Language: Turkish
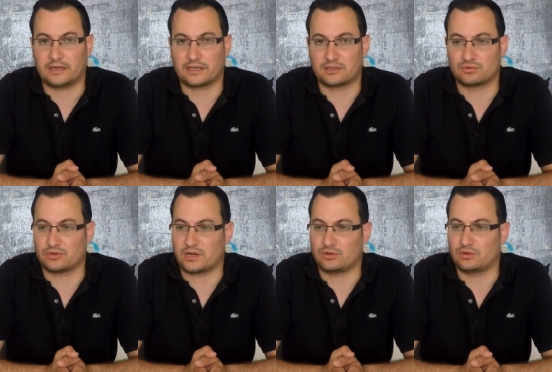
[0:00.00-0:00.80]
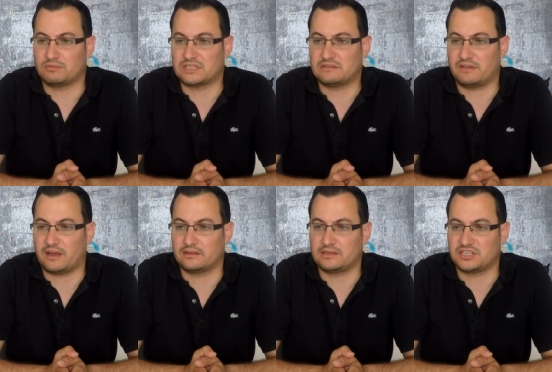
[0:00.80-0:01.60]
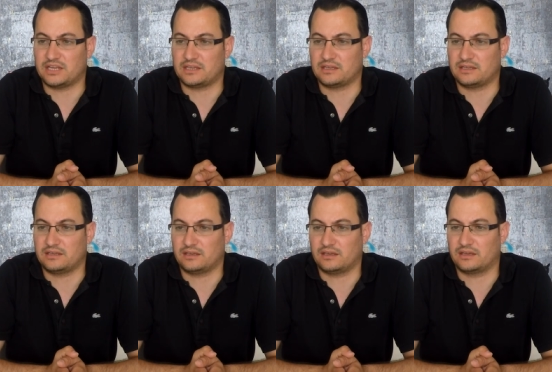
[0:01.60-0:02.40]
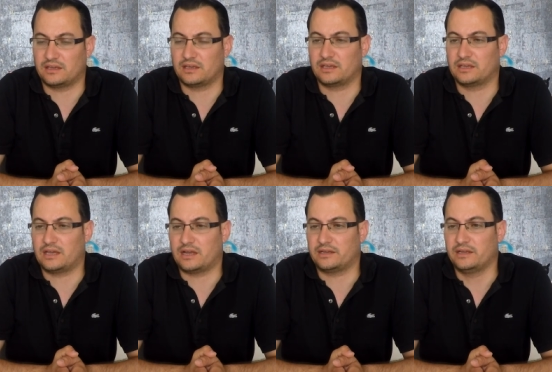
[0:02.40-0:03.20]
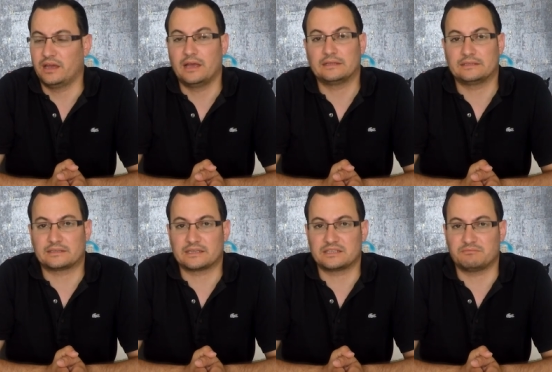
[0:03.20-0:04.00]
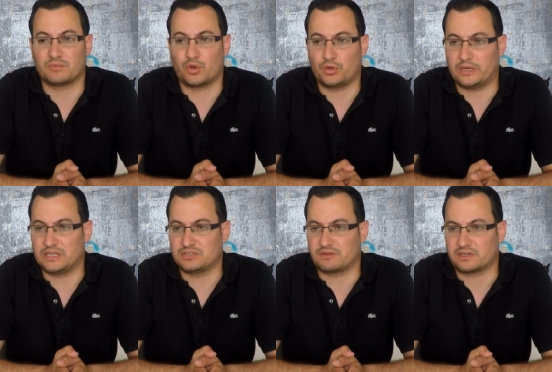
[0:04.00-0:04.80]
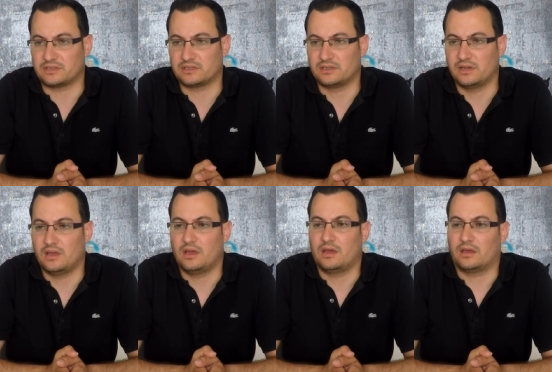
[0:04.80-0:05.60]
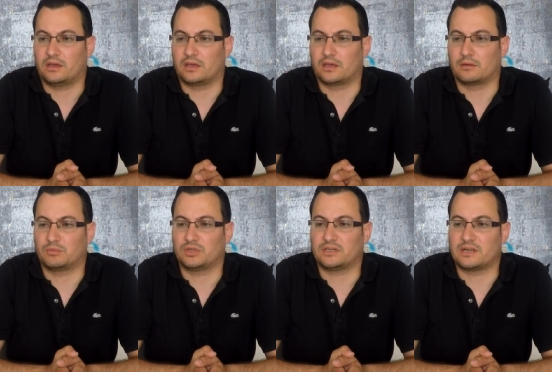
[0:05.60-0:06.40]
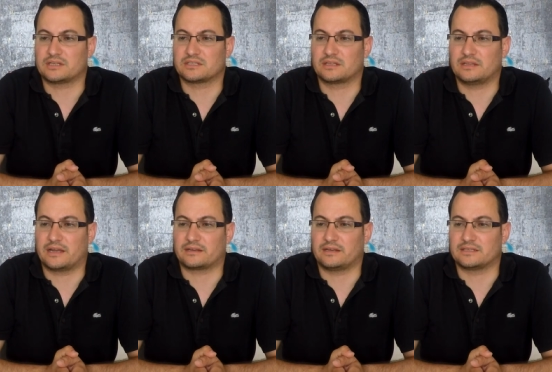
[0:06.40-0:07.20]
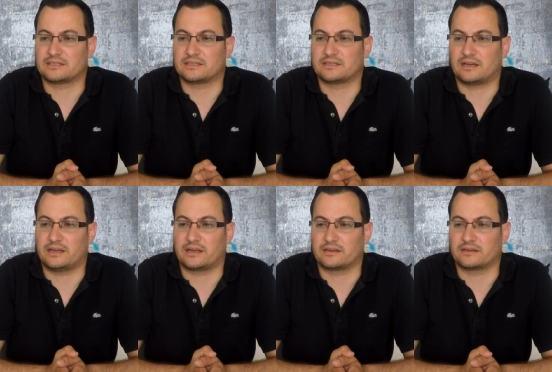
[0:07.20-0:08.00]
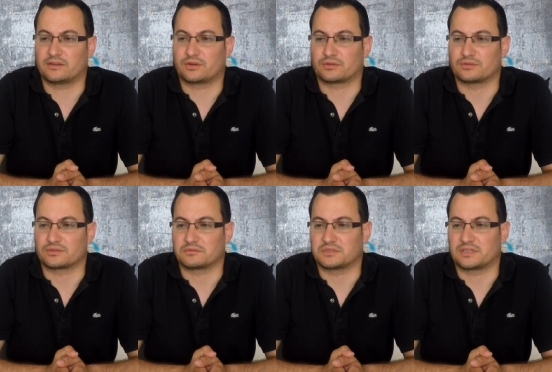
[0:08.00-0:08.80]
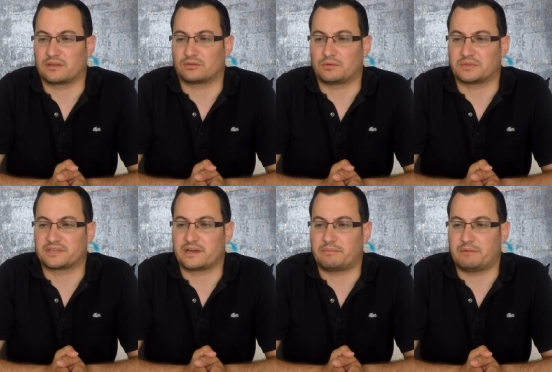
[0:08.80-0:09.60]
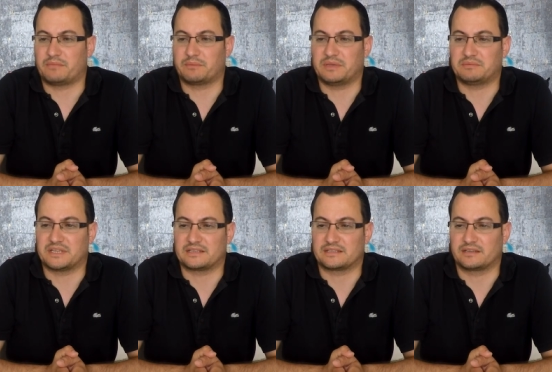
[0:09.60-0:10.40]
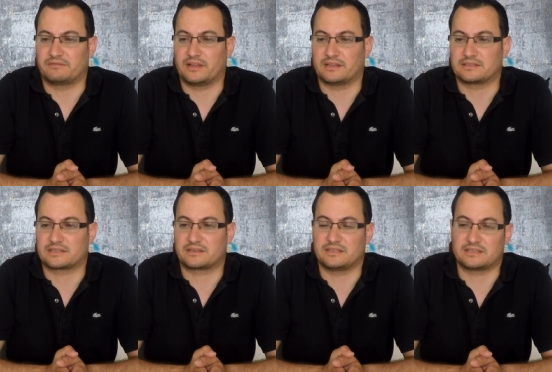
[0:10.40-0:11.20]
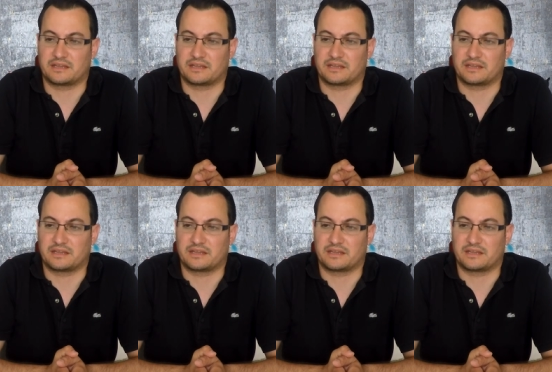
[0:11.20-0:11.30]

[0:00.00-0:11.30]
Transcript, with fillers: Harekete duyarlı olması ve anti shaking e, yani titreşim önleyici var. Ee, bunların haricinde diğer klasik ayarları gördüğünüz gibi işte otomatik kapanma, bip sesleri falan, screen